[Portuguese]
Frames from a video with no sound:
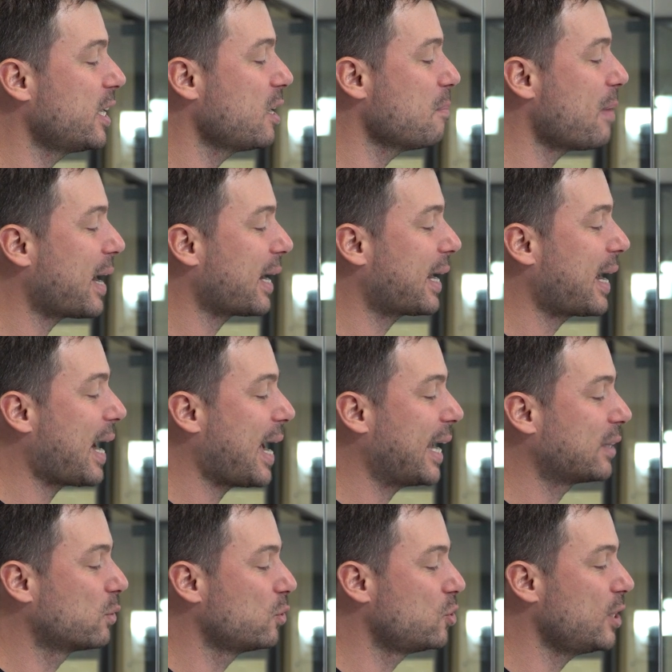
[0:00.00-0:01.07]
que marcar
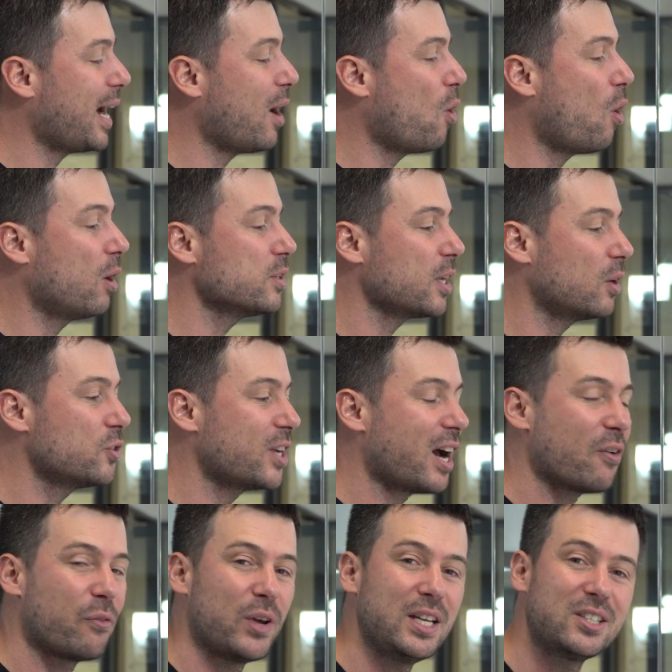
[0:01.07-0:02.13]
aí, do dia 11 ao
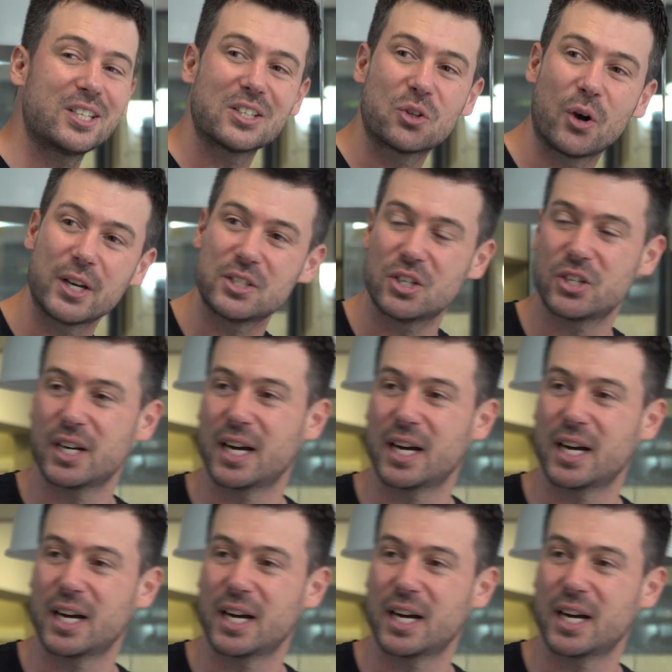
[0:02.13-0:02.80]
dia 22 de